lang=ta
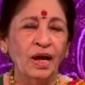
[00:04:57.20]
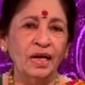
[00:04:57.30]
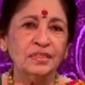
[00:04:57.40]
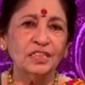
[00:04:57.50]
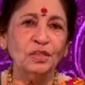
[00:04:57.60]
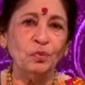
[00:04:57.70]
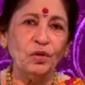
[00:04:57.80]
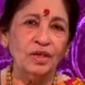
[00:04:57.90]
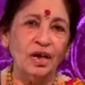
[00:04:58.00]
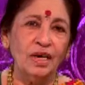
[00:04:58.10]
ஆச்சு
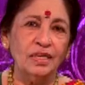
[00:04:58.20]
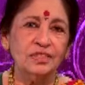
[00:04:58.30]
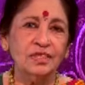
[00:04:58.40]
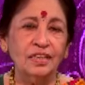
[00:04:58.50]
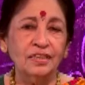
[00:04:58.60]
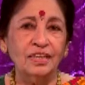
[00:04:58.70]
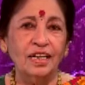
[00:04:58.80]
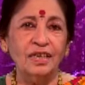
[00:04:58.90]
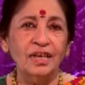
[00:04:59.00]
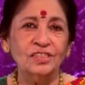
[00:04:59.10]
ஒரு நாள் ஆச்சு ரெண்டு
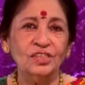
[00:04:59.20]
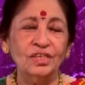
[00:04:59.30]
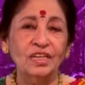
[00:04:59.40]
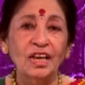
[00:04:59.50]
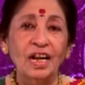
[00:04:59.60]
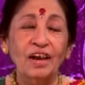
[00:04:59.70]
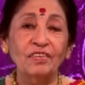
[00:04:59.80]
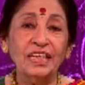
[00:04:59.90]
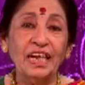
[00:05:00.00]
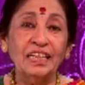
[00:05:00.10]
நாள் ஆச்சு
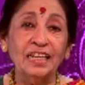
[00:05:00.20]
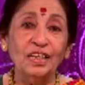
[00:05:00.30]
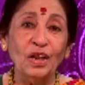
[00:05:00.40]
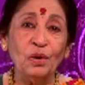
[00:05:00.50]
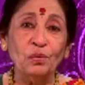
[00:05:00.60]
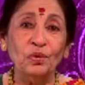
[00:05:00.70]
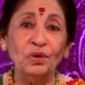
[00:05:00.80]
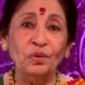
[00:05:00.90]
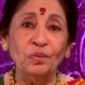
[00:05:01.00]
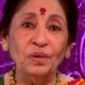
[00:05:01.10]
அவளுக்கு என்னெல்லாம்
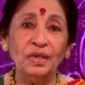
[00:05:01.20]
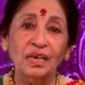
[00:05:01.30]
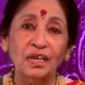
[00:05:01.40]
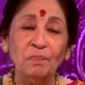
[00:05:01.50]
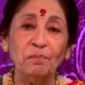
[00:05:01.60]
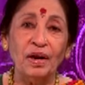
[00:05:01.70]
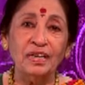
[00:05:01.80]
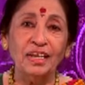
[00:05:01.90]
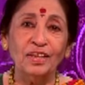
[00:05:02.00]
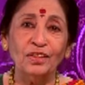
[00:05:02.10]
கொடுக்கணுங்கிறதெல்லாம் பாட்டிக்கு